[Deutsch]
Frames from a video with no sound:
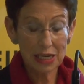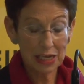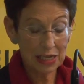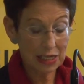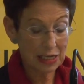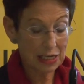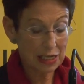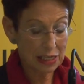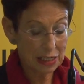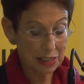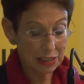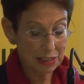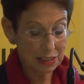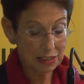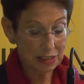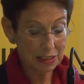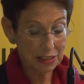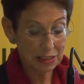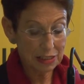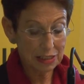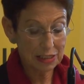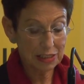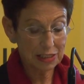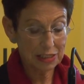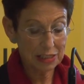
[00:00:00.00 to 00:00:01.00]

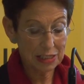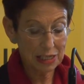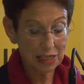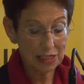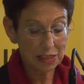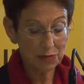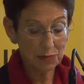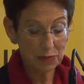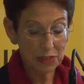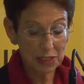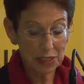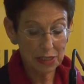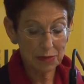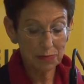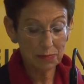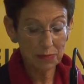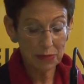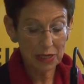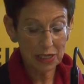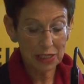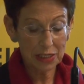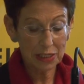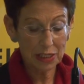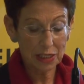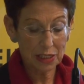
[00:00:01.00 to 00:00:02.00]
Engländern in seinem Leben
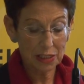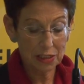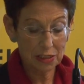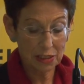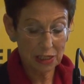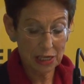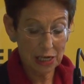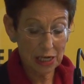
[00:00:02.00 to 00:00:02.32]
eine,